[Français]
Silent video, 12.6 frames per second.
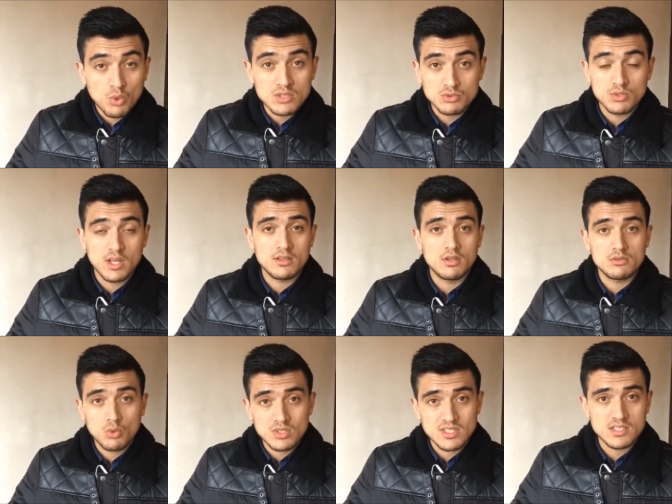sous-traitants,
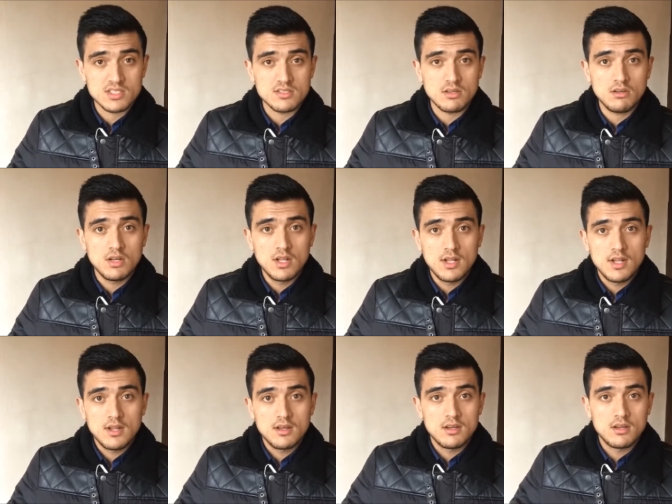trois artisans
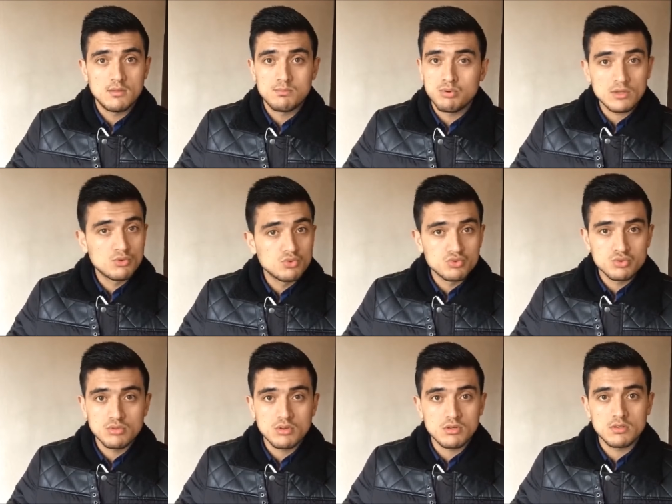euh, pour, être toujours,